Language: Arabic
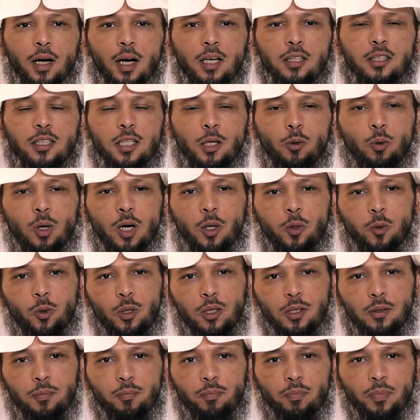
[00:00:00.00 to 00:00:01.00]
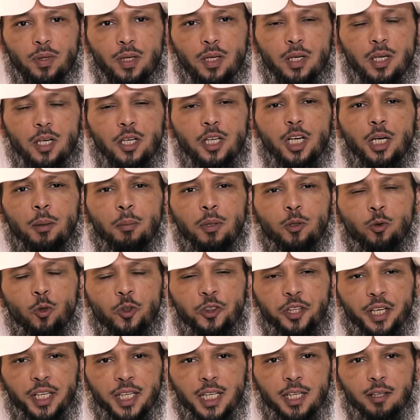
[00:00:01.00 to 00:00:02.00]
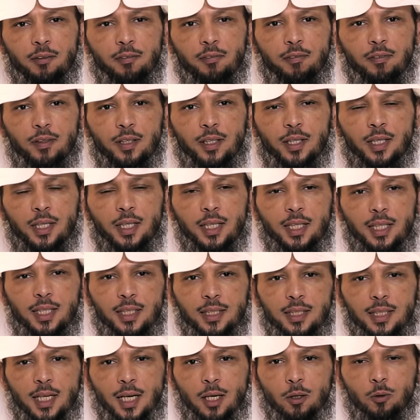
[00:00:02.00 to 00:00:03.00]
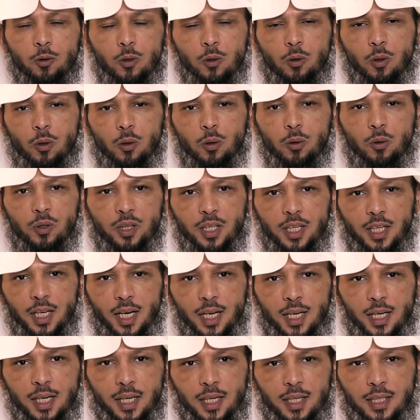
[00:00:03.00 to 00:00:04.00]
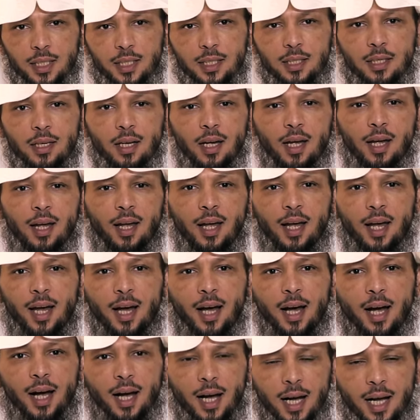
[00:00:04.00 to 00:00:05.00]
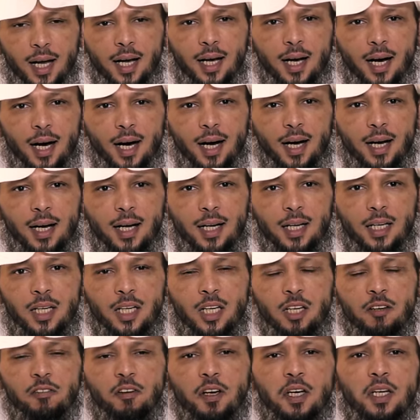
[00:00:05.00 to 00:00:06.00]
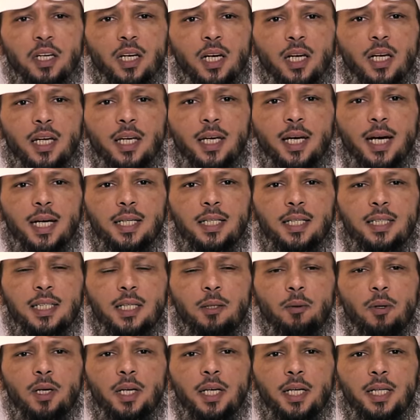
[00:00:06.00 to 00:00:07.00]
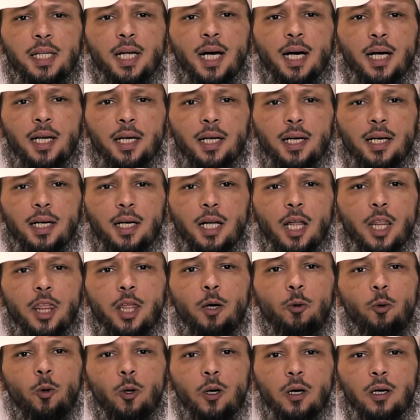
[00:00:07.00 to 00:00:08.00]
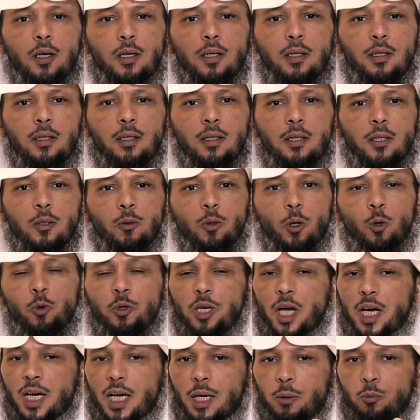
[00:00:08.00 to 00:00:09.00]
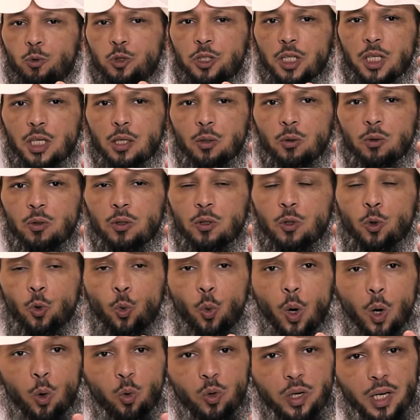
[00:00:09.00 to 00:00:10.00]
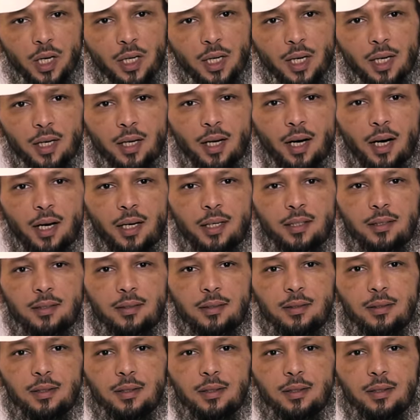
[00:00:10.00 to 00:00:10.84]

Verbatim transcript: التواضع رحمه الضعيف اعطاء كل ذي حق حقه فإن القيادة والإدارة ذوق وهناك مدير وهناك قائد